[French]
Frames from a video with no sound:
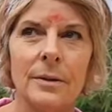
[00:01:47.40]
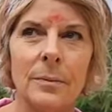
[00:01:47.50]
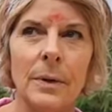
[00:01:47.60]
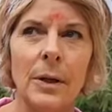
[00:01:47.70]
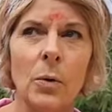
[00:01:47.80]

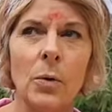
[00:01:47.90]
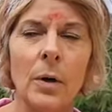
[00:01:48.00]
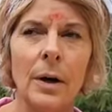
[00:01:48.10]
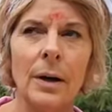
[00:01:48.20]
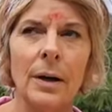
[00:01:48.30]
Milo
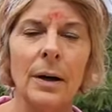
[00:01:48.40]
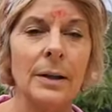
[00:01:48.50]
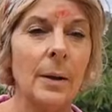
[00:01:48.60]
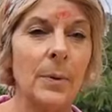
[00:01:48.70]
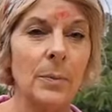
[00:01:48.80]
a
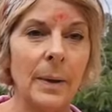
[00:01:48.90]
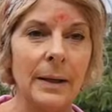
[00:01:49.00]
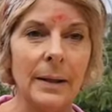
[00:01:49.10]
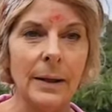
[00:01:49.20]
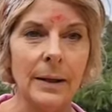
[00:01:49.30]
attrapé une
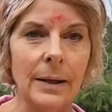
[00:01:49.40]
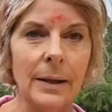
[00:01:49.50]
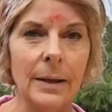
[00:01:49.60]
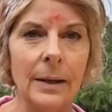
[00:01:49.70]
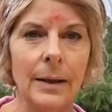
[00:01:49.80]

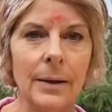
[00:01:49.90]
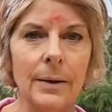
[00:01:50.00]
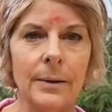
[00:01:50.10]
bactérie et,